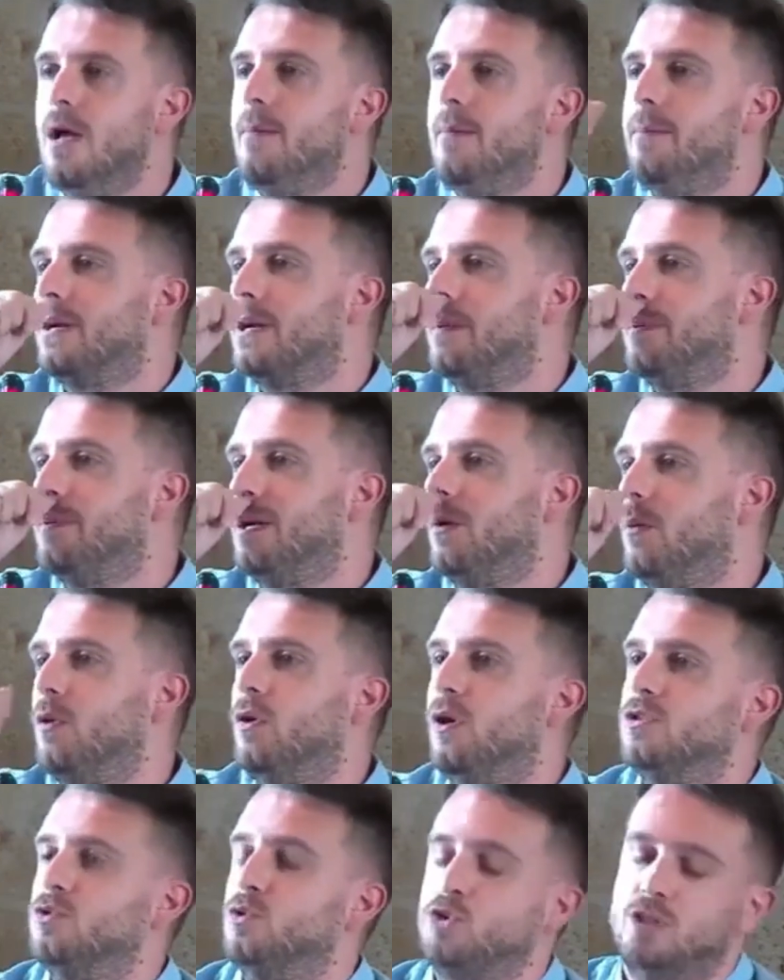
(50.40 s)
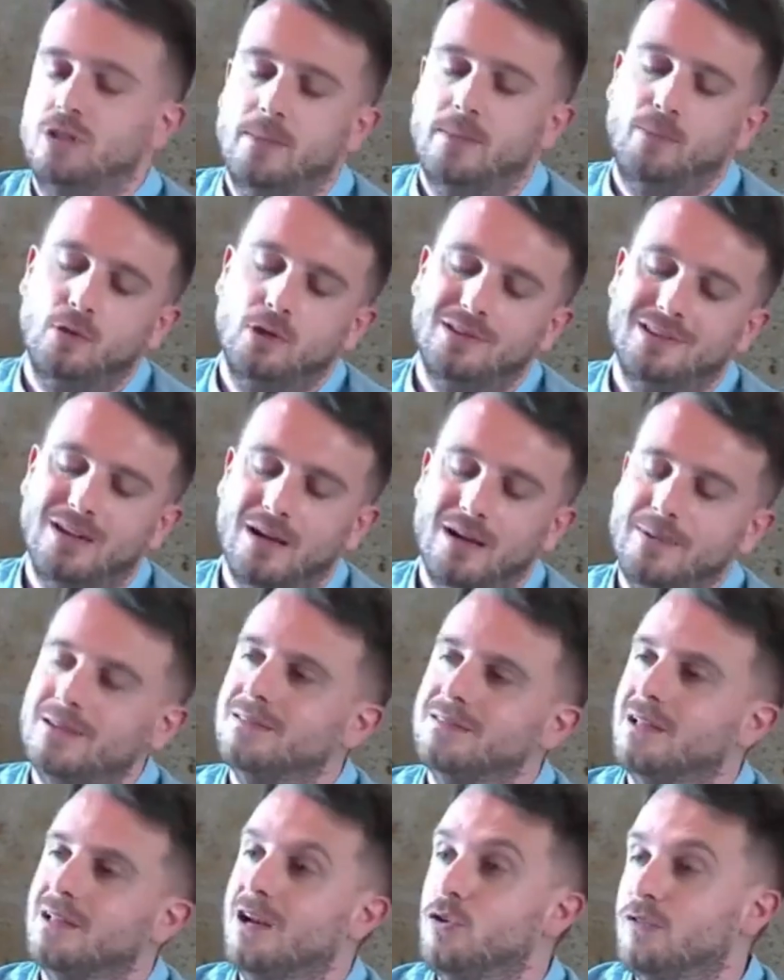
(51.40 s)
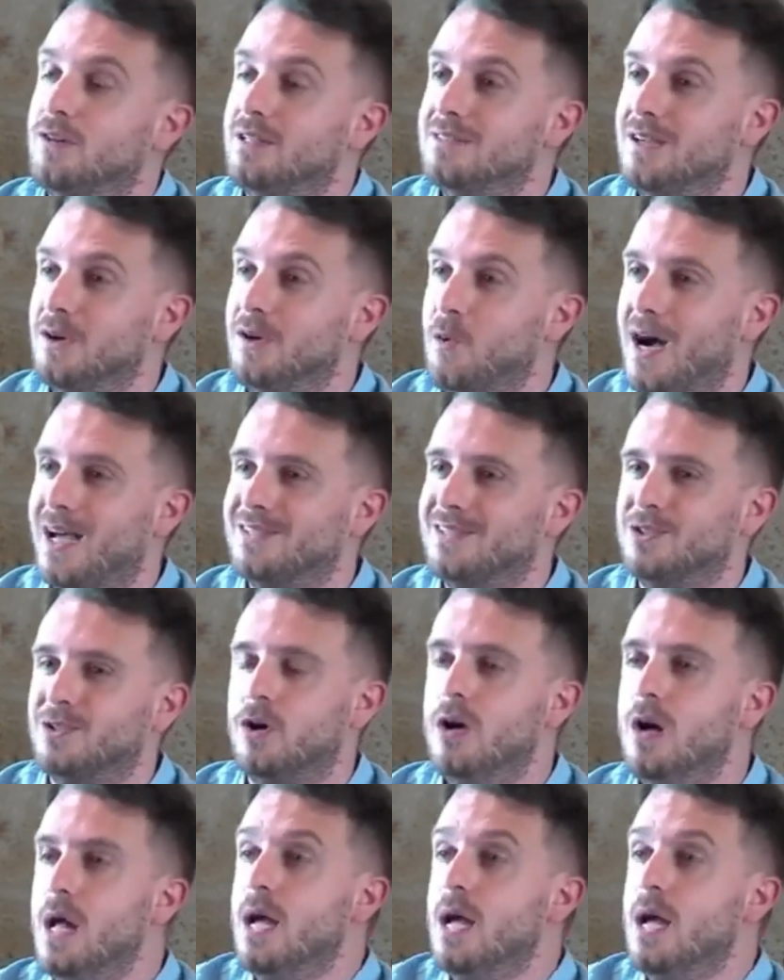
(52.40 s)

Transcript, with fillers: per capire quello che succede politicamente nel 94.